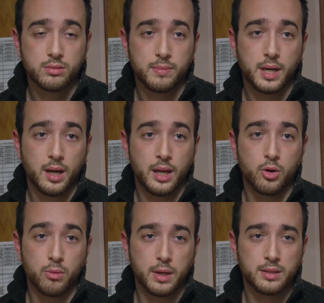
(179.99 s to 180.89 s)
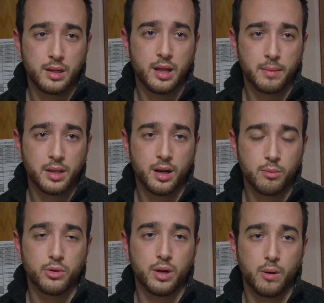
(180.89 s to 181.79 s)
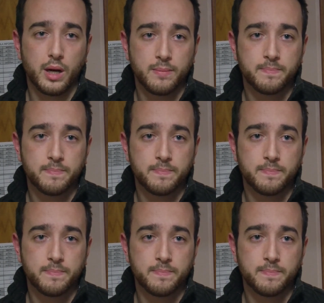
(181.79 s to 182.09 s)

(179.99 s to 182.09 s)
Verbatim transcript: para incorporarte el día de mañana al mundo laboral.